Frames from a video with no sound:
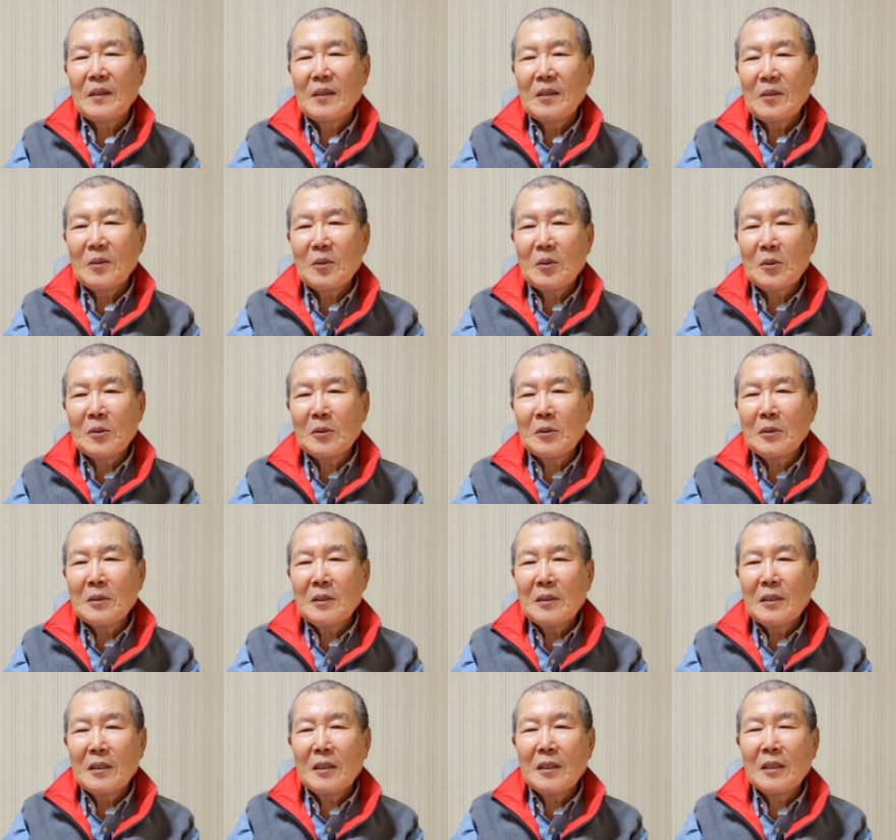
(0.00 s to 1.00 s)

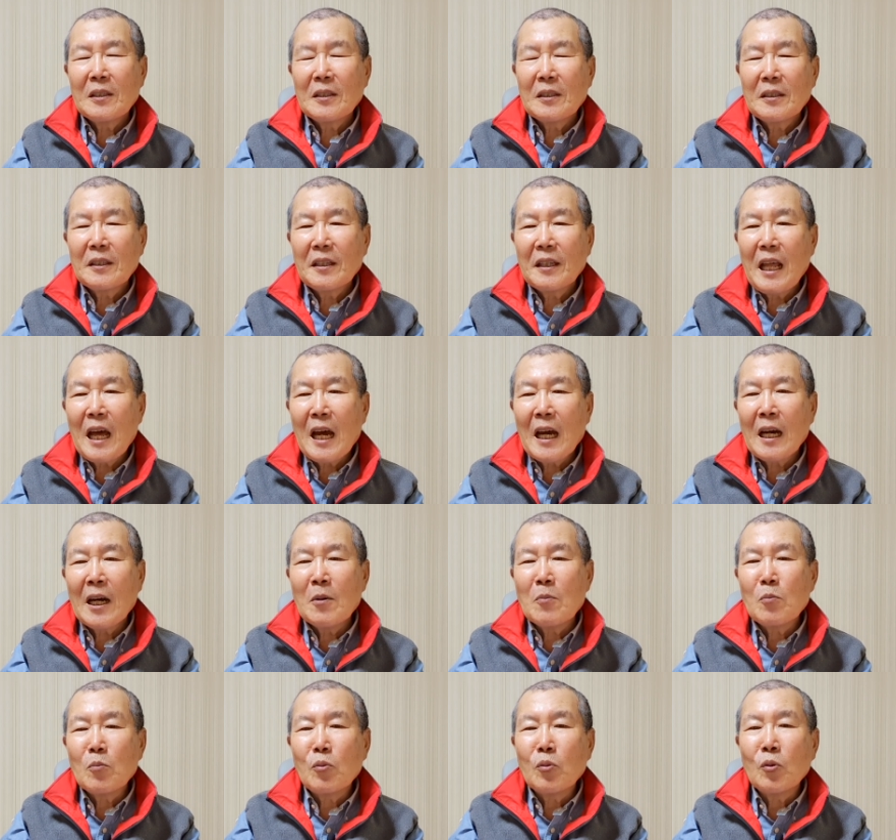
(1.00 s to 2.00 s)
그리고 어, 내가
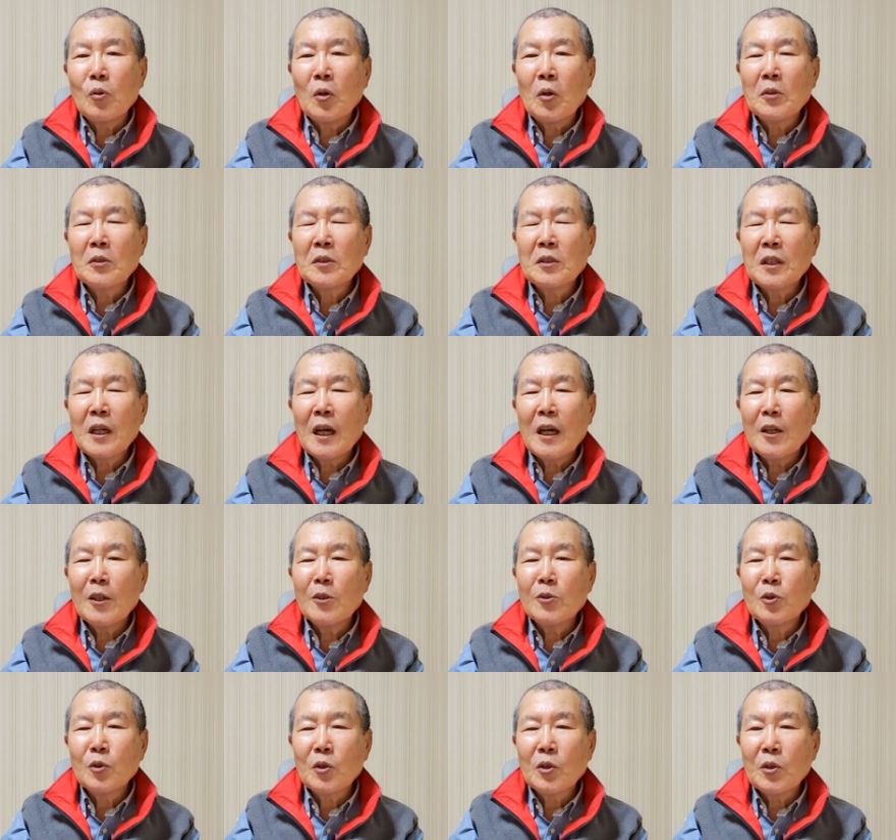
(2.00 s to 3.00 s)
무엇을
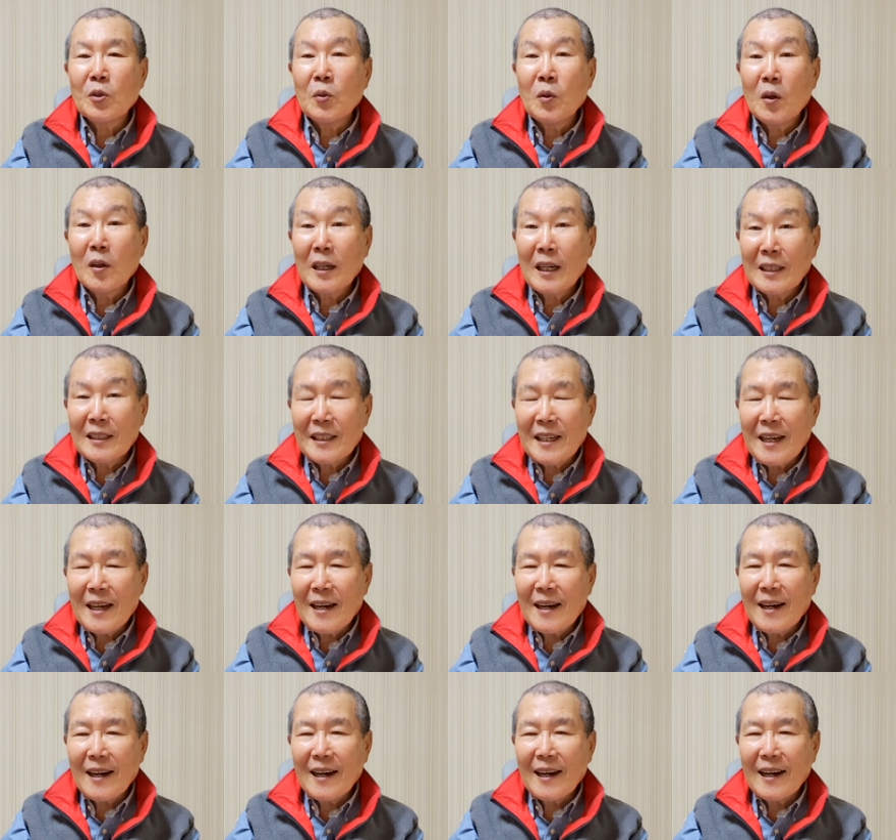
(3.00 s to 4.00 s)
하여 주기를 원하느냐를
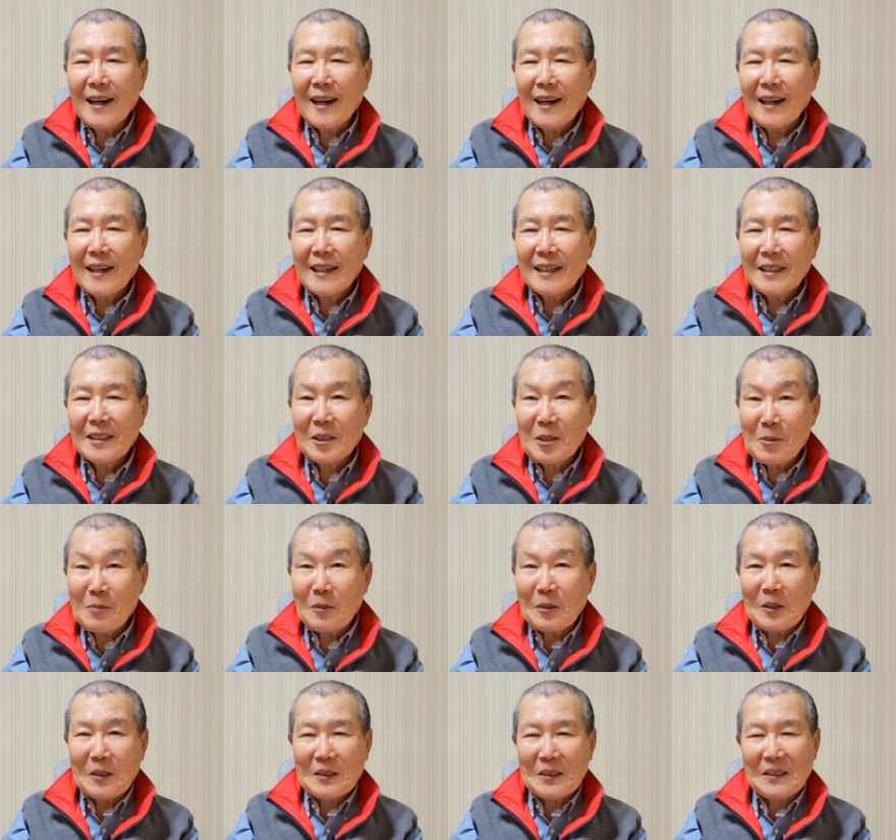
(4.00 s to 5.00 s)

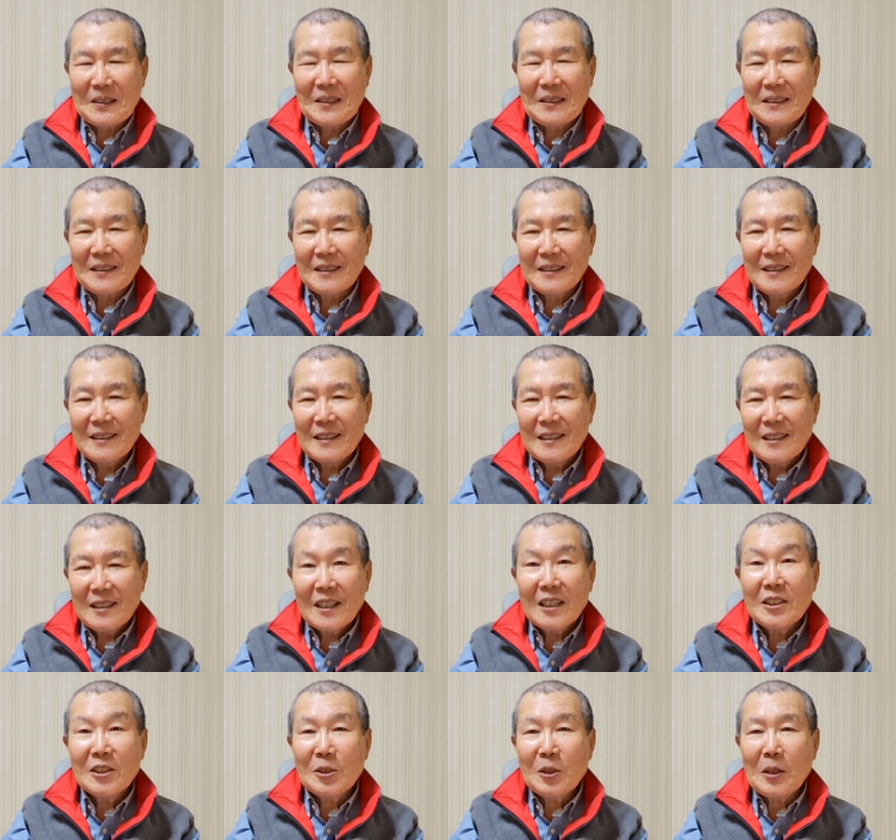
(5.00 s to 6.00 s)
물었어요.
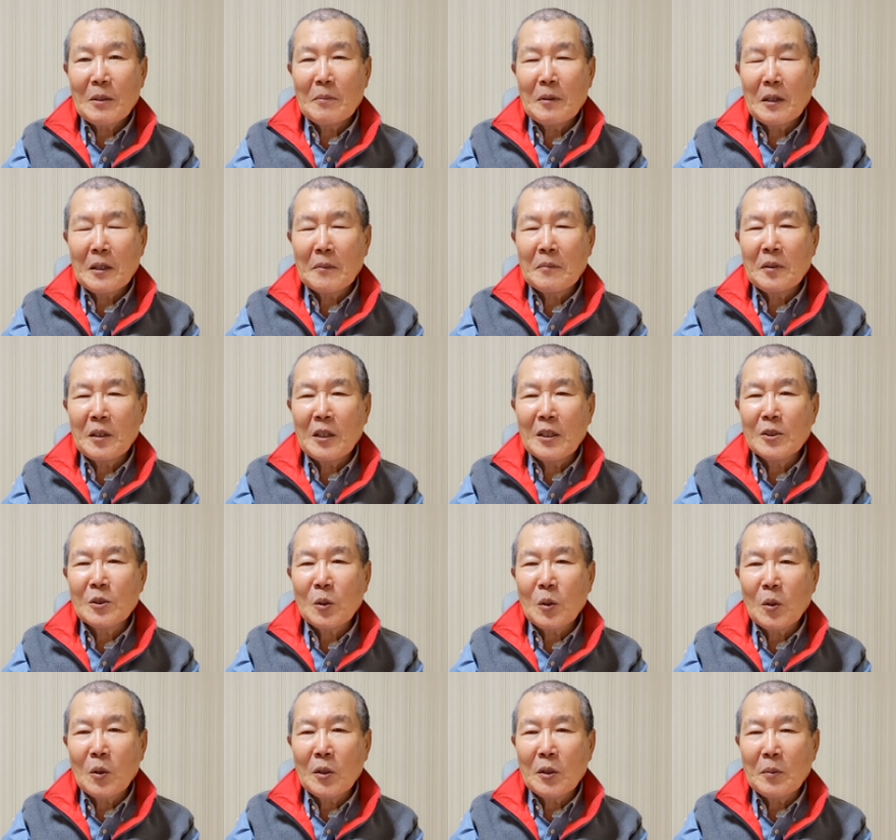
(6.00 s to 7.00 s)
그러니까 쉽게 말하면 내
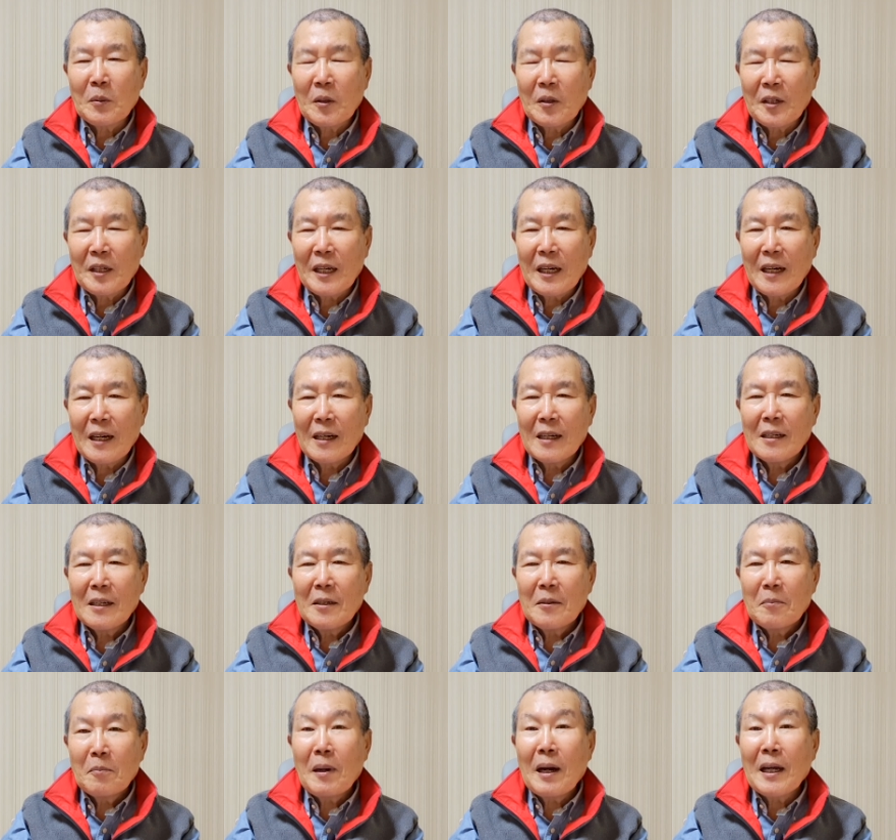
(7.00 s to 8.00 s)
소원이 뭐냐?
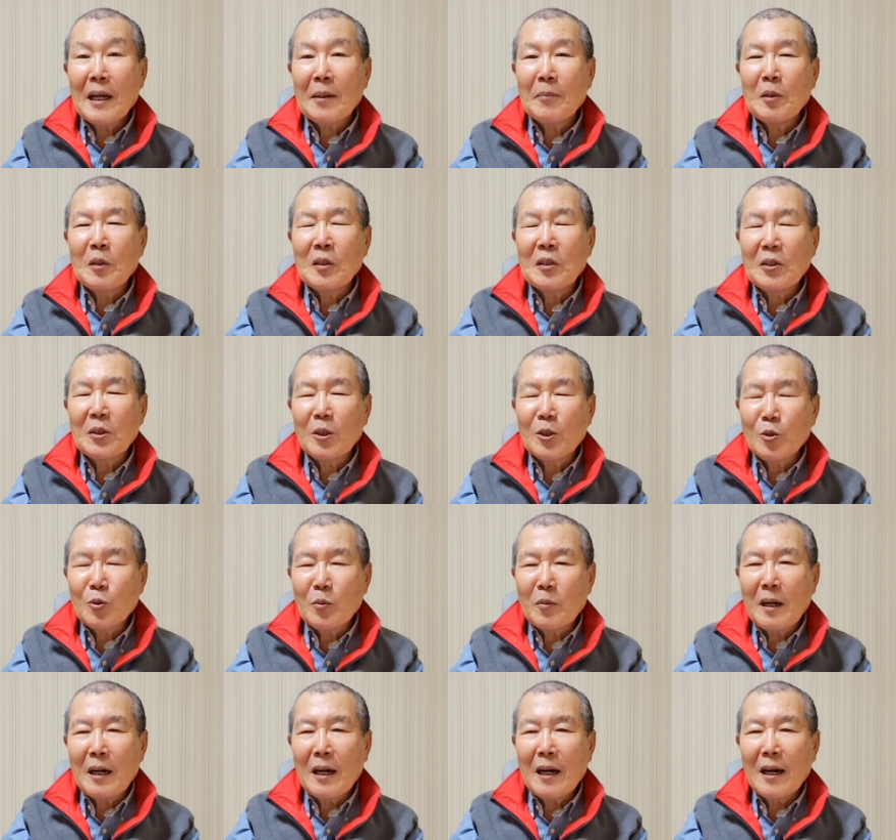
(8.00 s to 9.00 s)
말하면
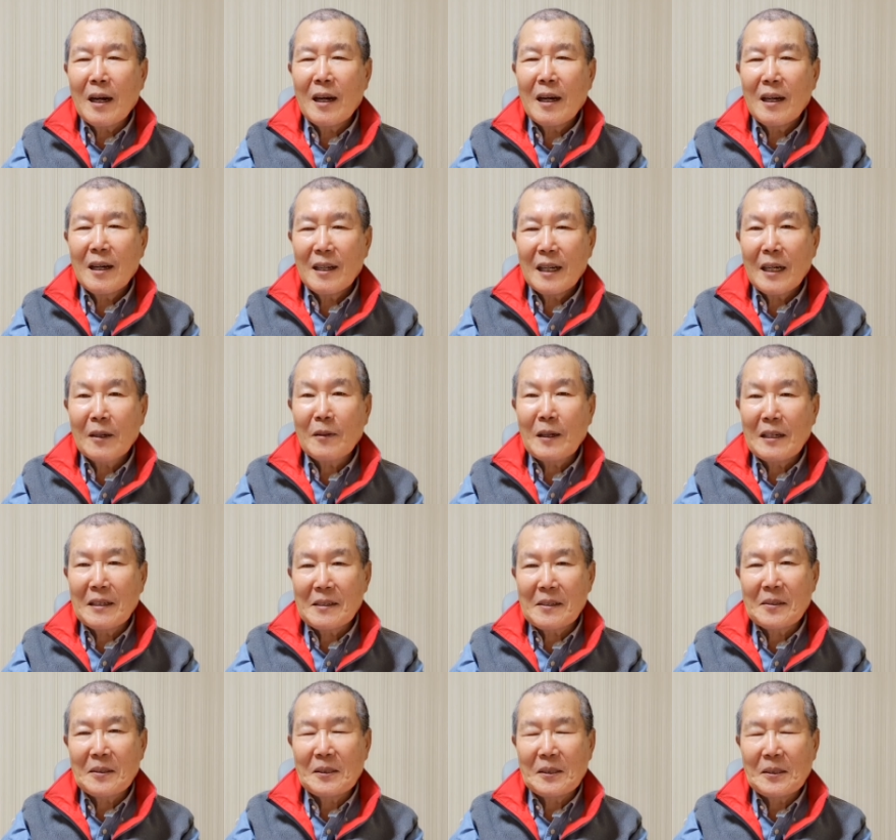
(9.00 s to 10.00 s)
들어주마라고
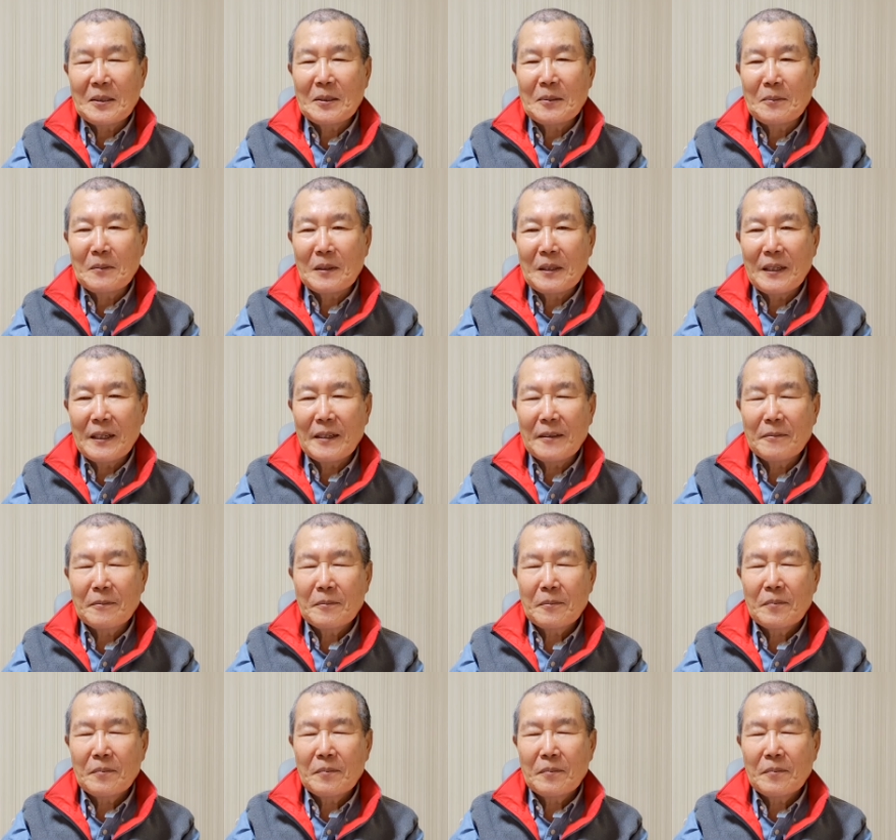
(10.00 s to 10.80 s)
하는 것이었습니다.